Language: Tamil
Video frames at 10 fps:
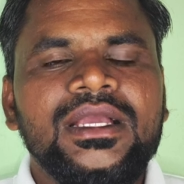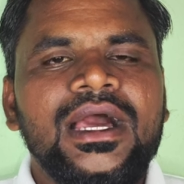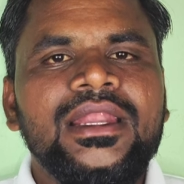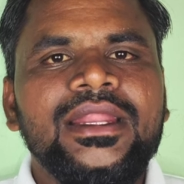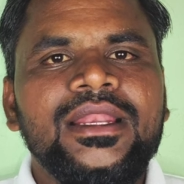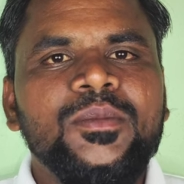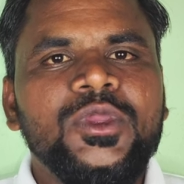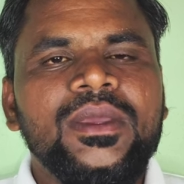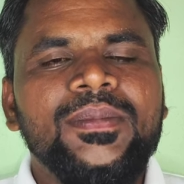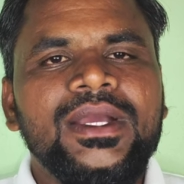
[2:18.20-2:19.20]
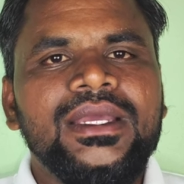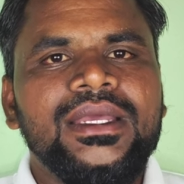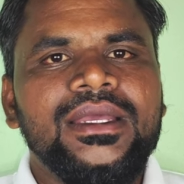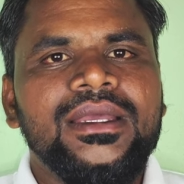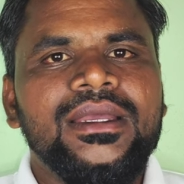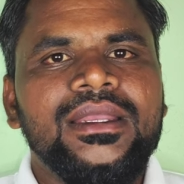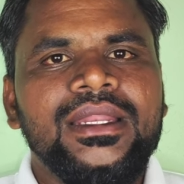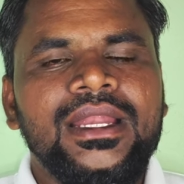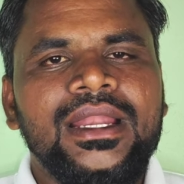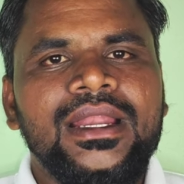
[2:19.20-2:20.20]
இது கால்நடைகள் முக்கிய பங்கு
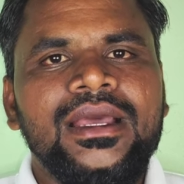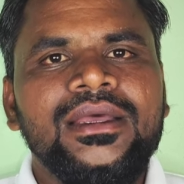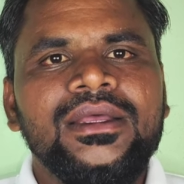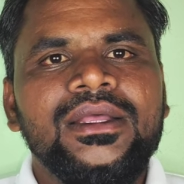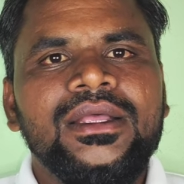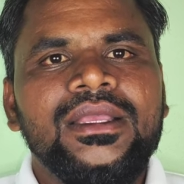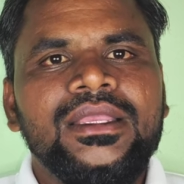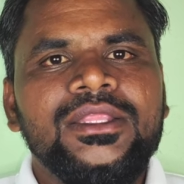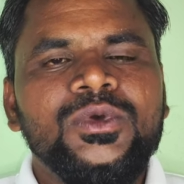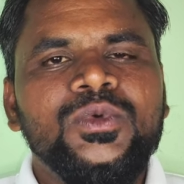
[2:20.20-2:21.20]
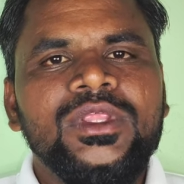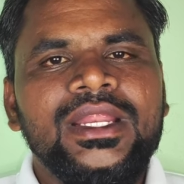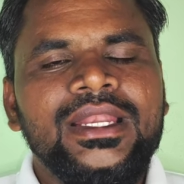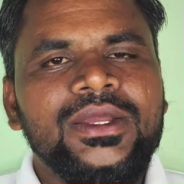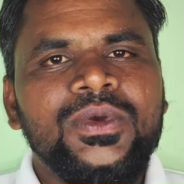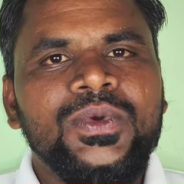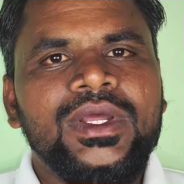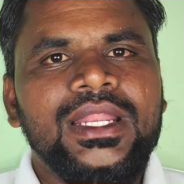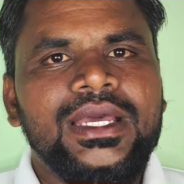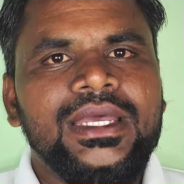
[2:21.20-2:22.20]
என்னென்னா இது குதிரைகளுக்கு
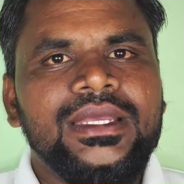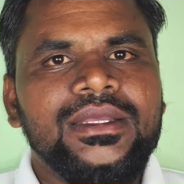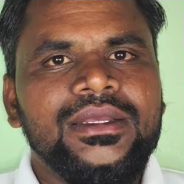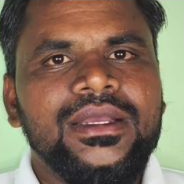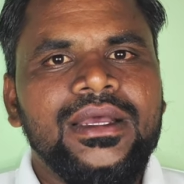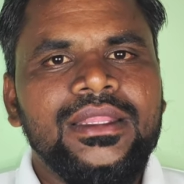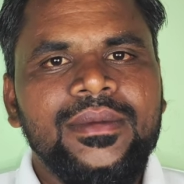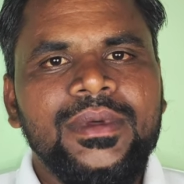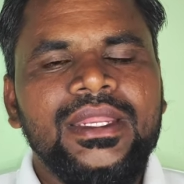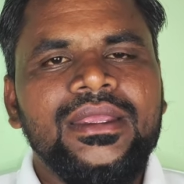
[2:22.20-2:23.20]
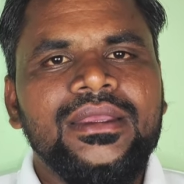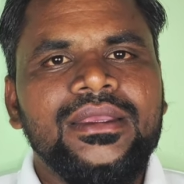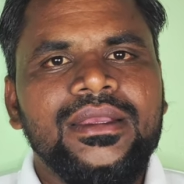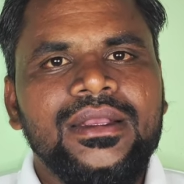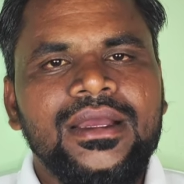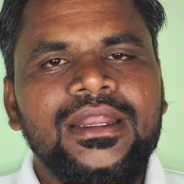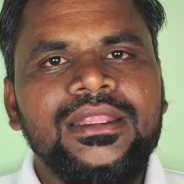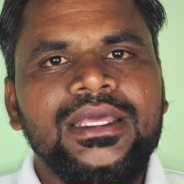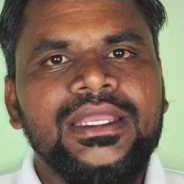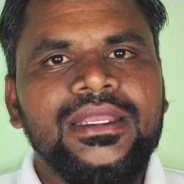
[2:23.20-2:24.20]
கொடுக்கலாங்க அதே மாதிரி
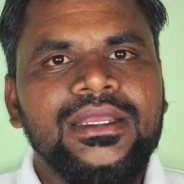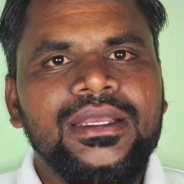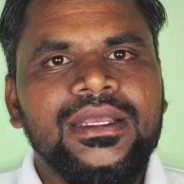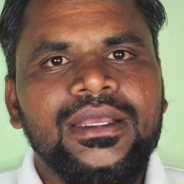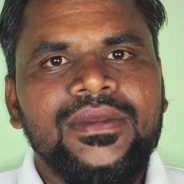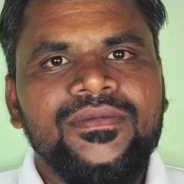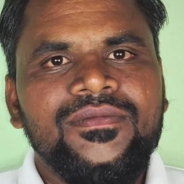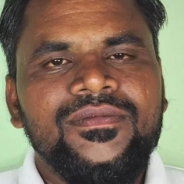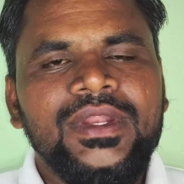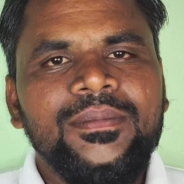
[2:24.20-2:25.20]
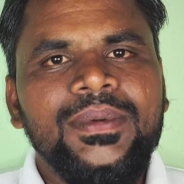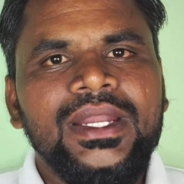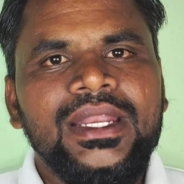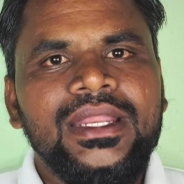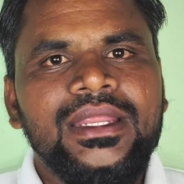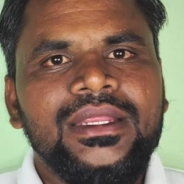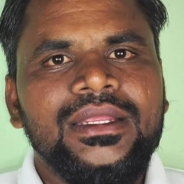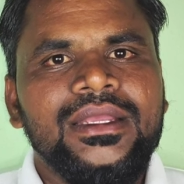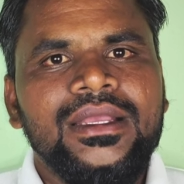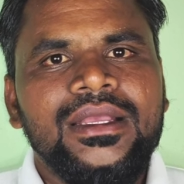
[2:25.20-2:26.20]
கழுதை வெண்பன்றி
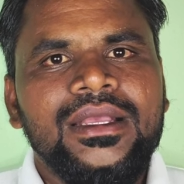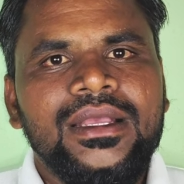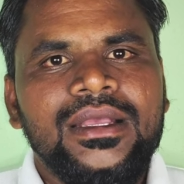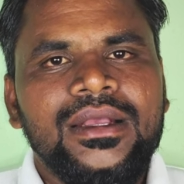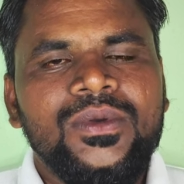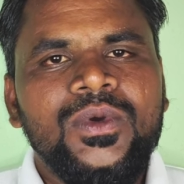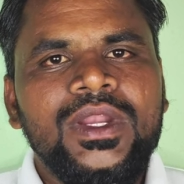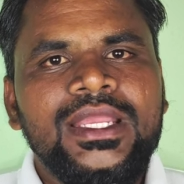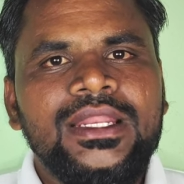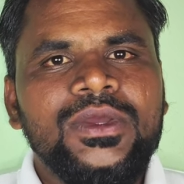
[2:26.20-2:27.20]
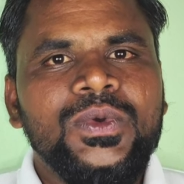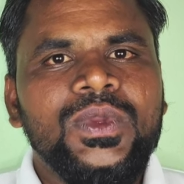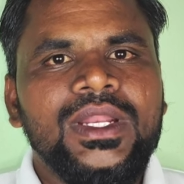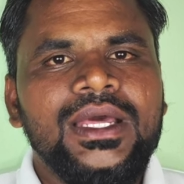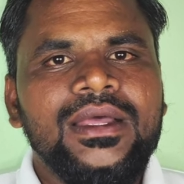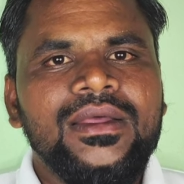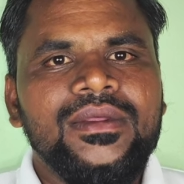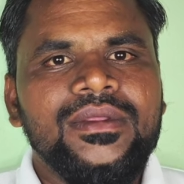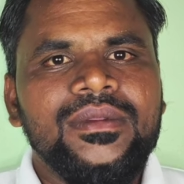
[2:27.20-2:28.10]
கோழிகளுக்கு கொடுக்கலாம்